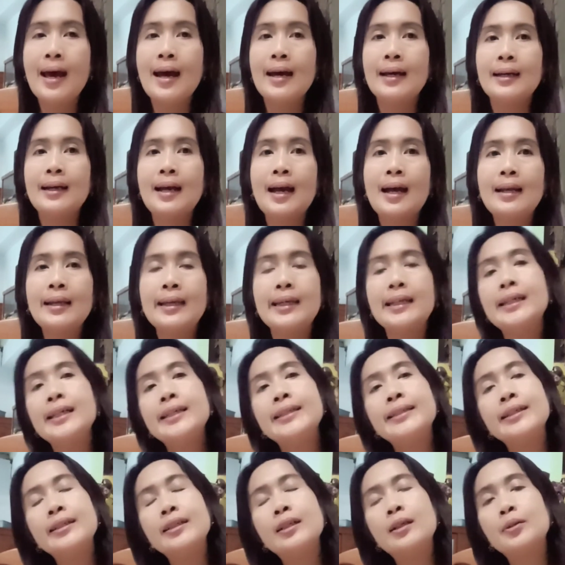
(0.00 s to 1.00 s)
Kali ini
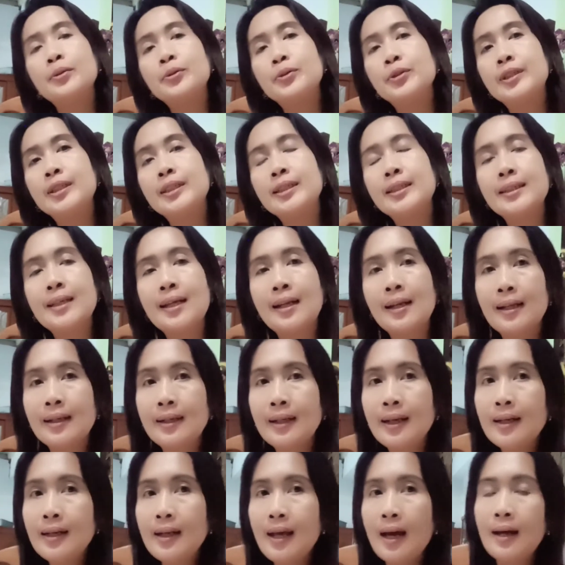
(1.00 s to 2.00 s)
channel Kucing
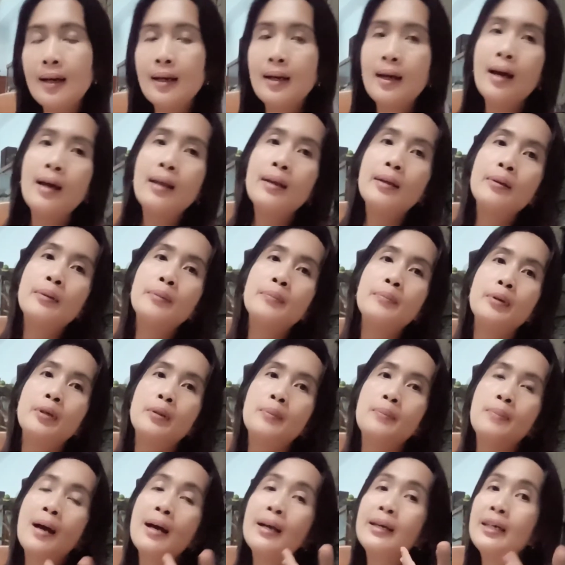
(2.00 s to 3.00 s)
Jalanan akan
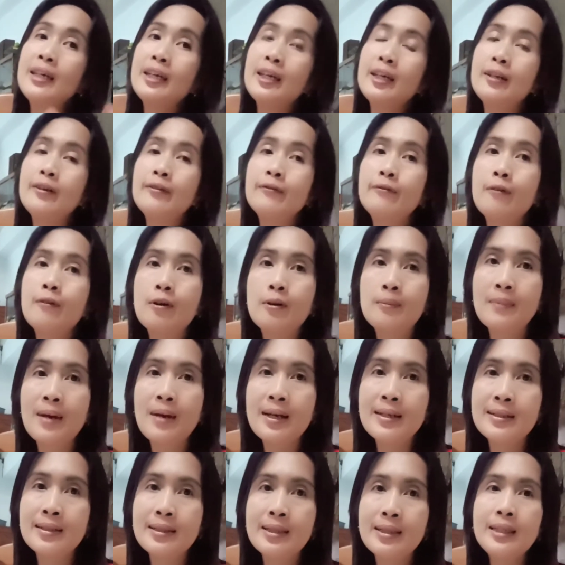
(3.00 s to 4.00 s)
berbagi
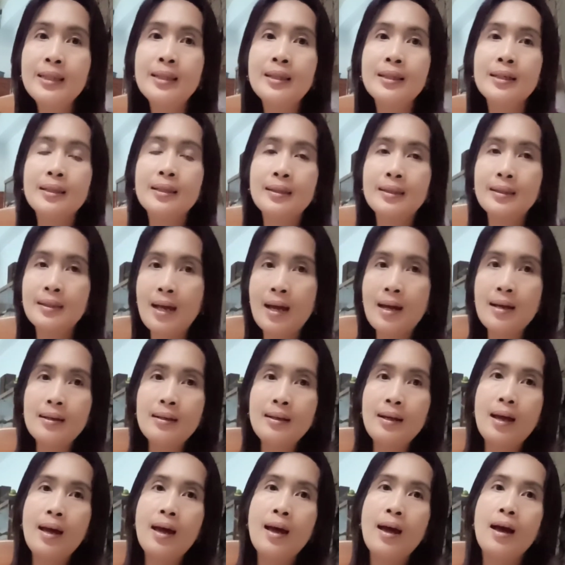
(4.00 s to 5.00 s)
informasi
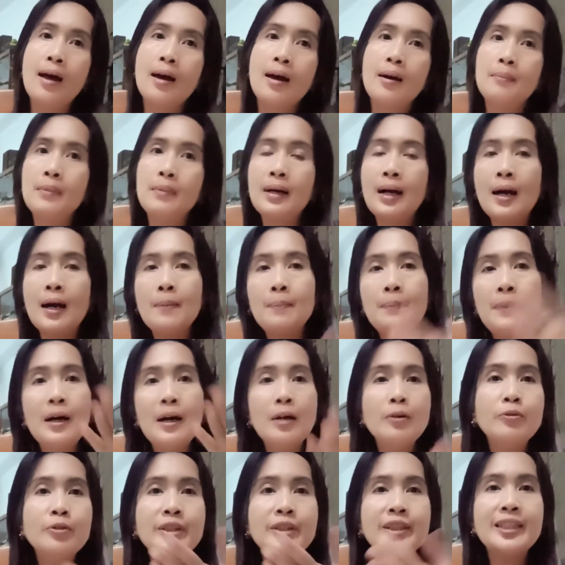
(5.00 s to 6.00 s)
tentang
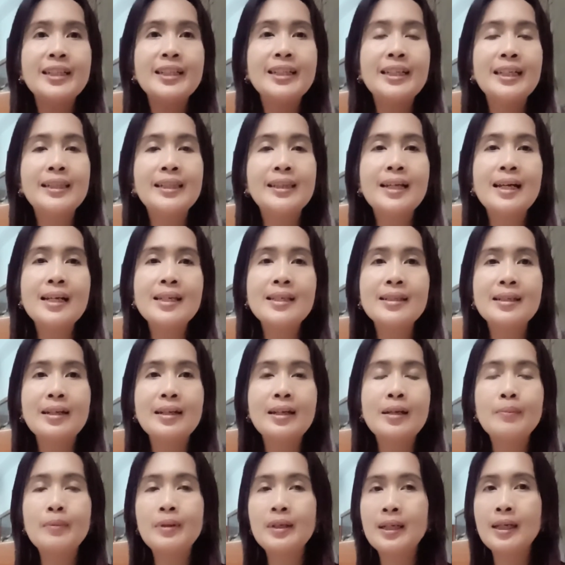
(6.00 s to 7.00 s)
mengapa kucing kita
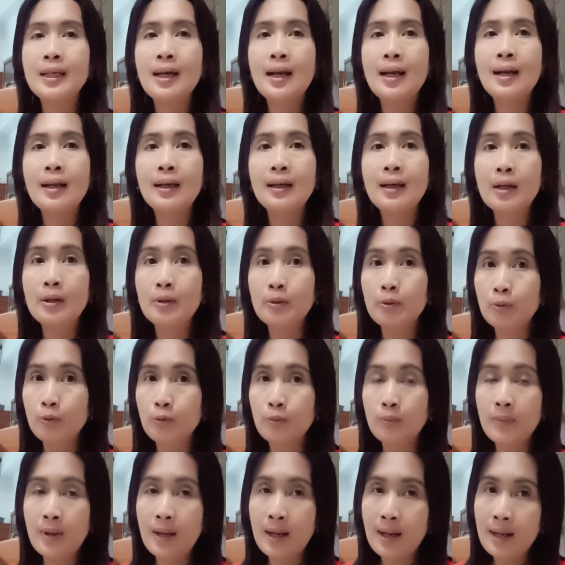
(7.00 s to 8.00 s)
sering meninggalkan
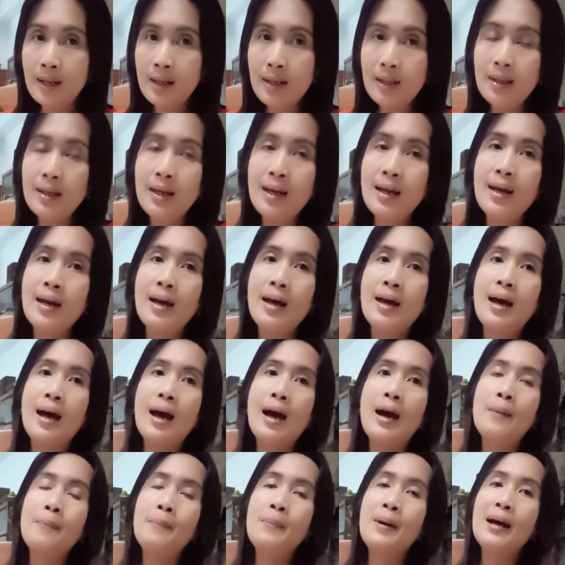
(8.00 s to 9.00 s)
rumah,
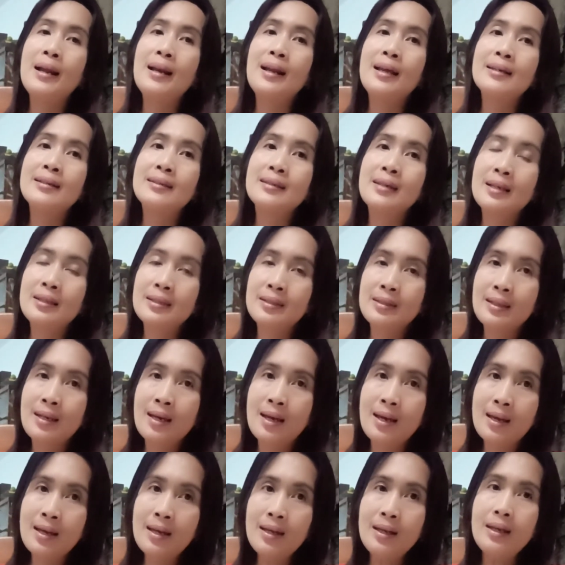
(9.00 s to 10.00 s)
apa
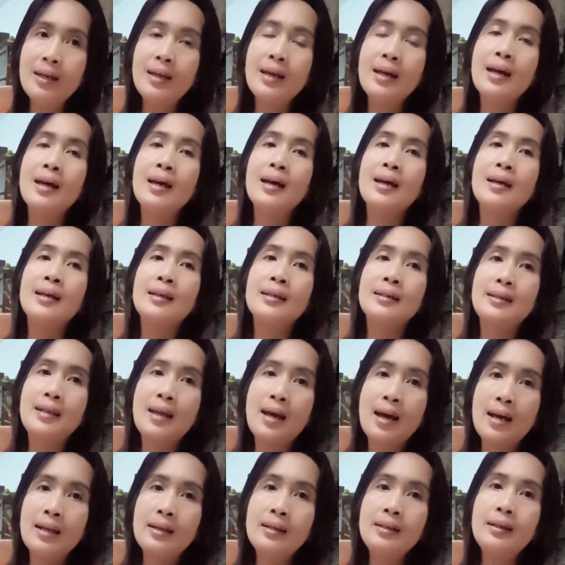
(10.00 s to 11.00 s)
alasannya,
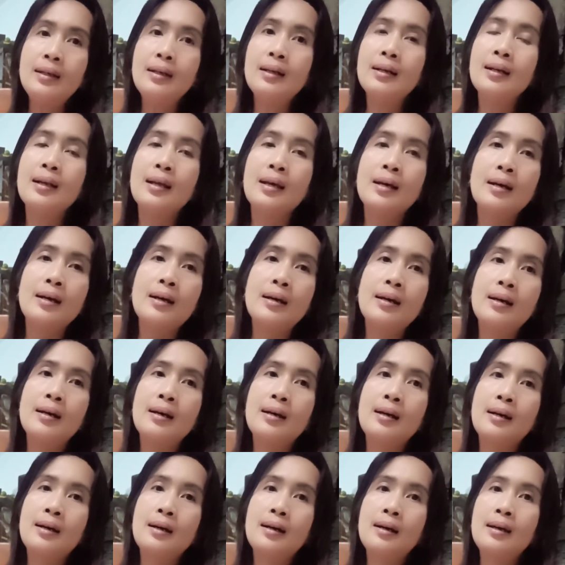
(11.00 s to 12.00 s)
dan
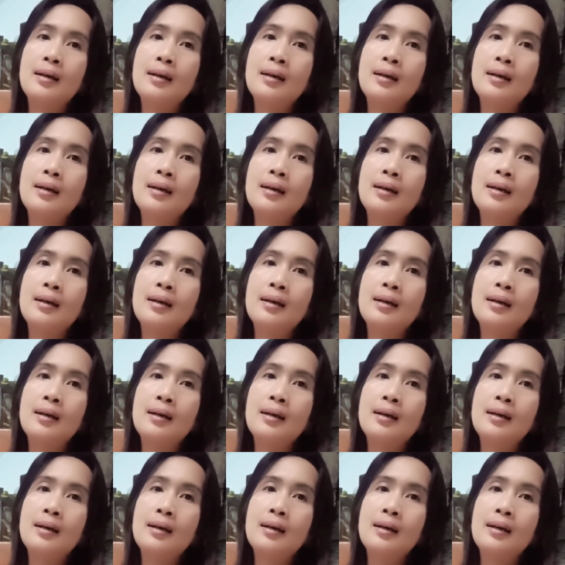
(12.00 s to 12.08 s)
uh,